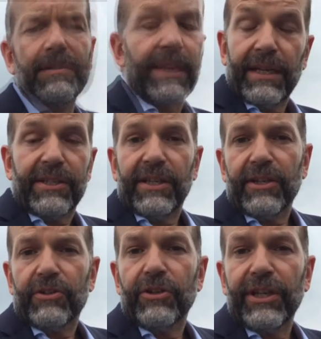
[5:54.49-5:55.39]
Man hat hier
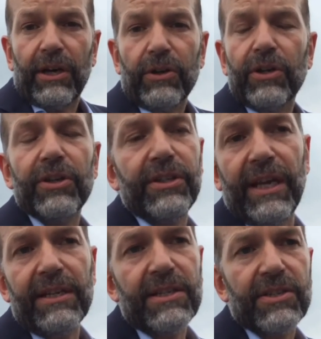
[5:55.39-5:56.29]
natürlich auch
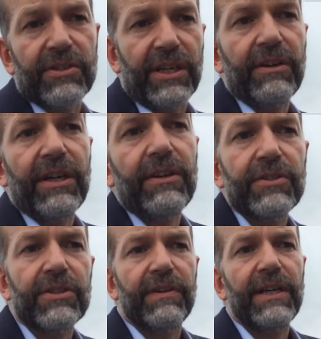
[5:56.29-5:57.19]
edX, Coursera
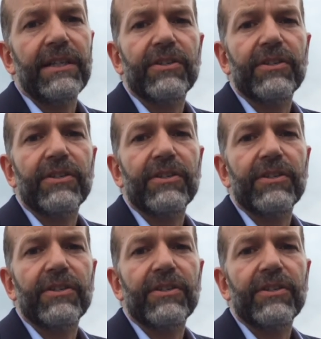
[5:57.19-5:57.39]
und so weiter,